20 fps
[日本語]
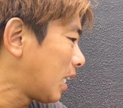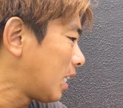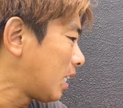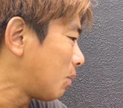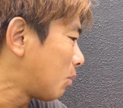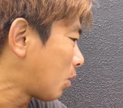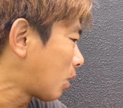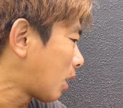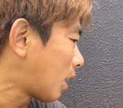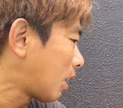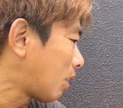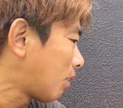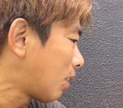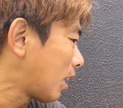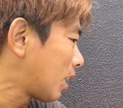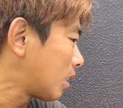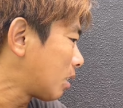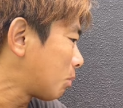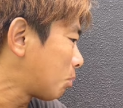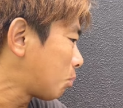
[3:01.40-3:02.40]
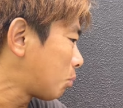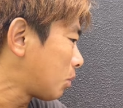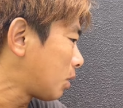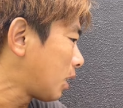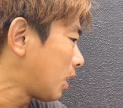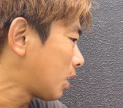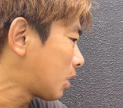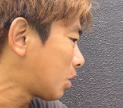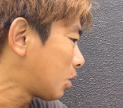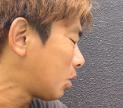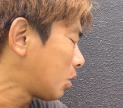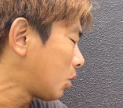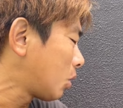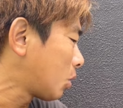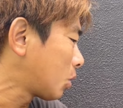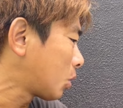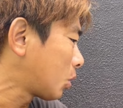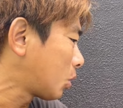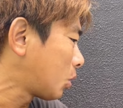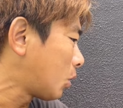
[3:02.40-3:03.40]
にもかかわらずプレー終
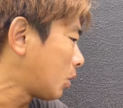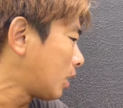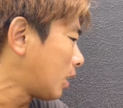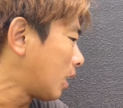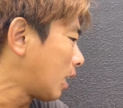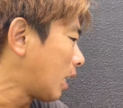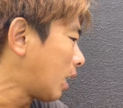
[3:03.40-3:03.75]
了直後に